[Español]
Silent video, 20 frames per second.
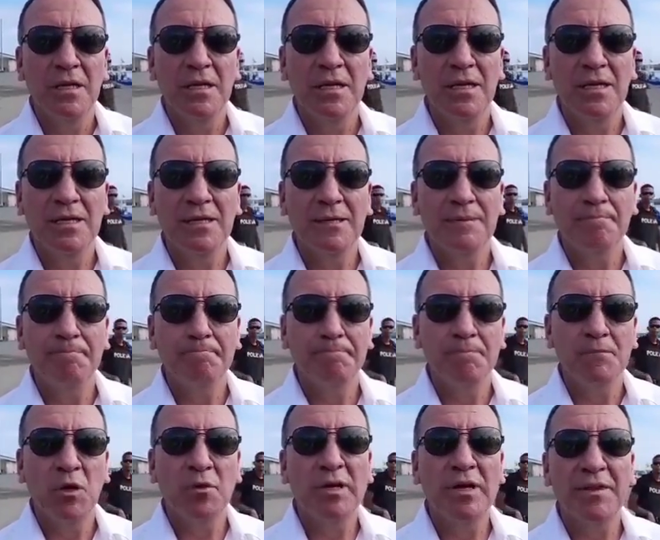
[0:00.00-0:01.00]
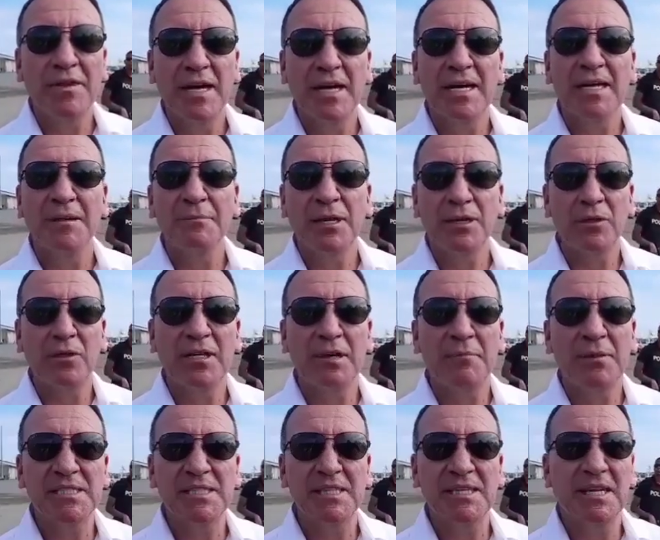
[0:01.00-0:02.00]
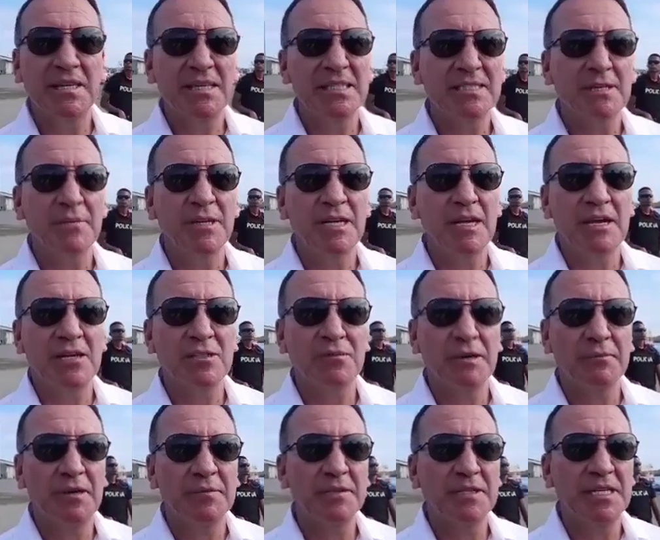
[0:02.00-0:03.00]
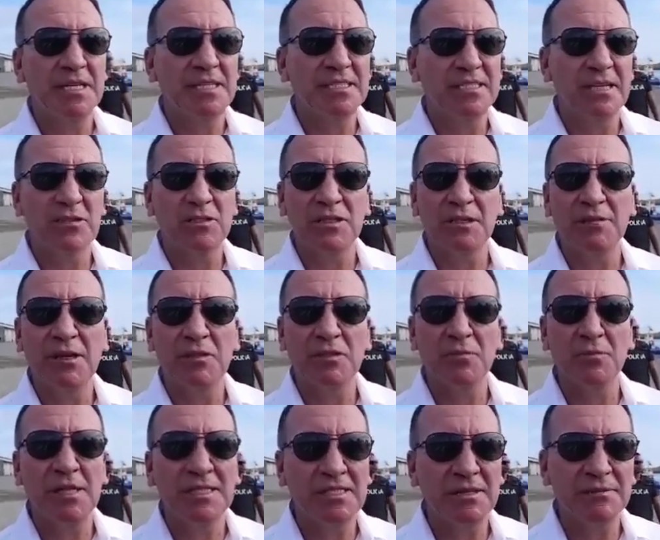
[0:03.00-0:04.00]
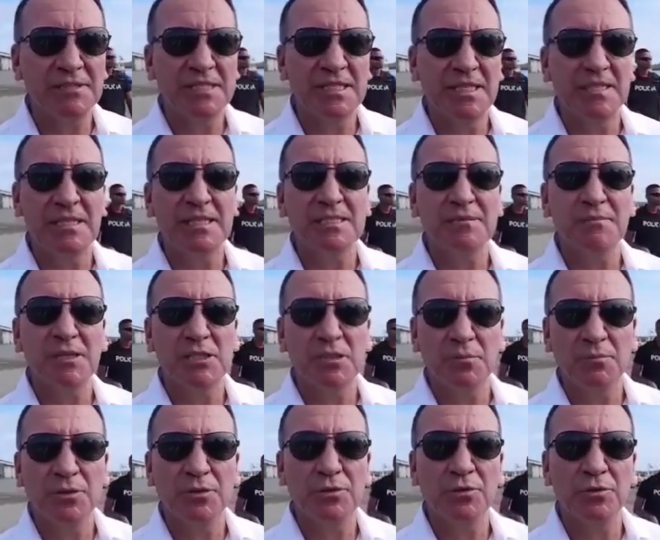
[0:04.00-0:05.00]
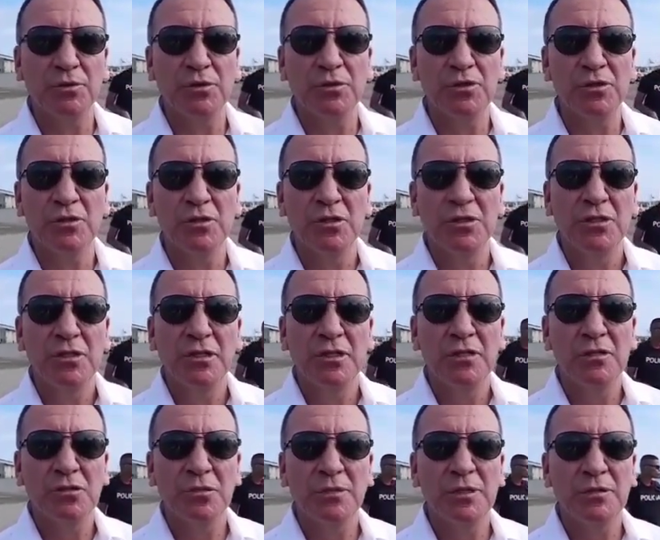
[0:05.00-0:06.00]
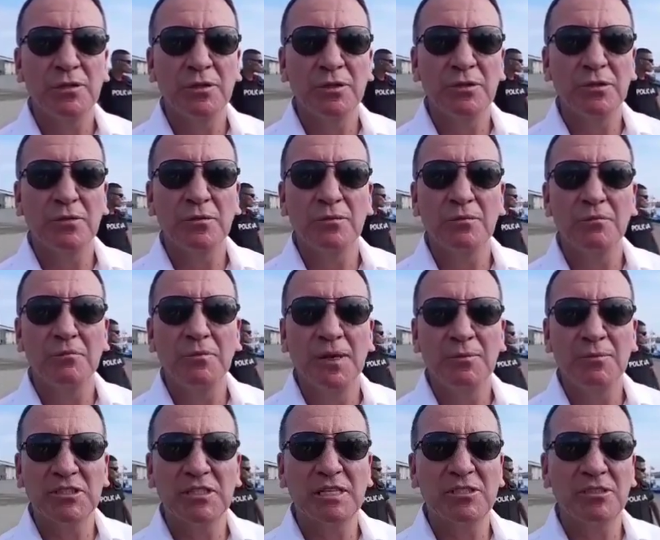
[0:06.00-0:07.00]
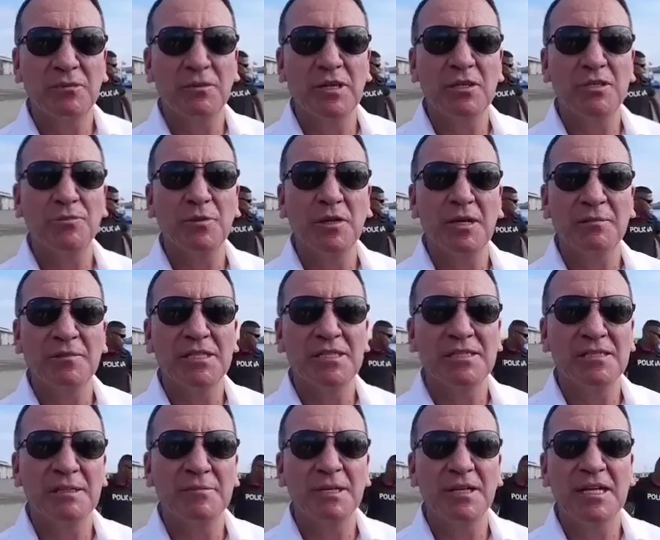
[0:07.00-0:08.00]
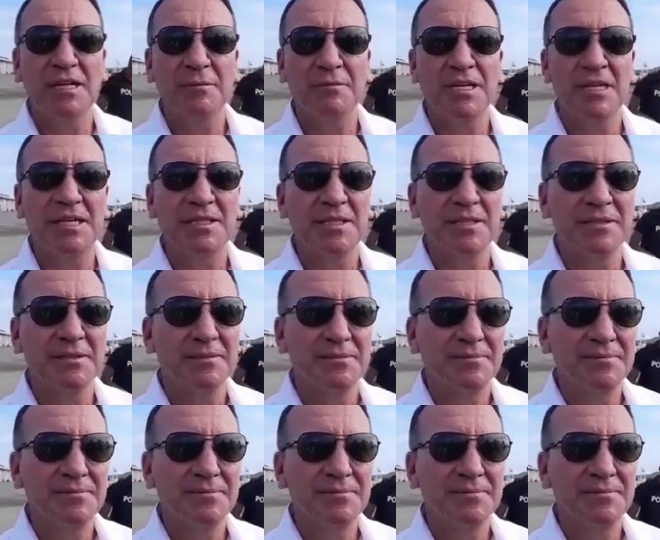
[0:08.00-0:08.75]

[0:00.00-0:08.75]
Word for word: eh, una draga de mayor capacidad y de esta manera nos va a permitir hacer los trabajos más eficientes, más oportunos y sobre todo vamos a resolver los problemas de manera inmediata.